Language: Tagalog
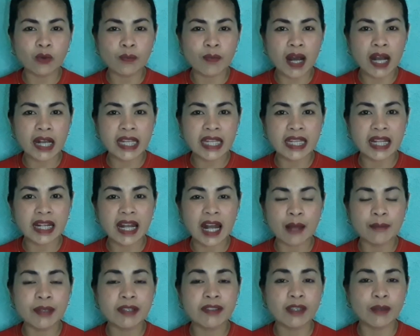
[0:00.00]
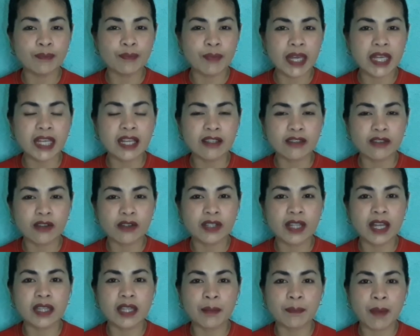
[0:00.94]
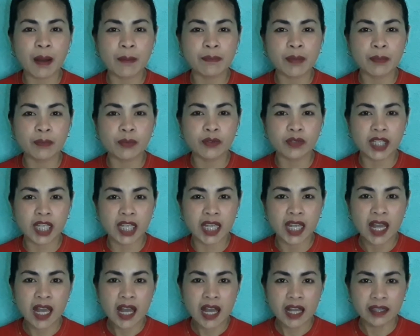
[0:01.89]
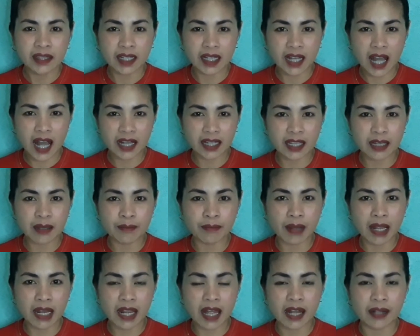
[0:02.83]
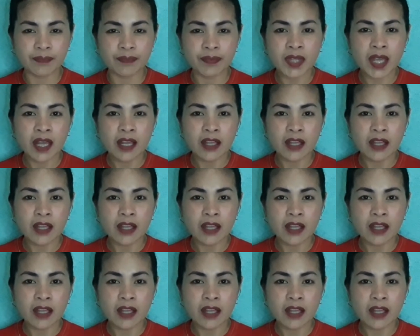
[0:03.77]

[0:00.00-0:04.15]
ko ba ginagamit si baking soda na pampaputi ng aking balat.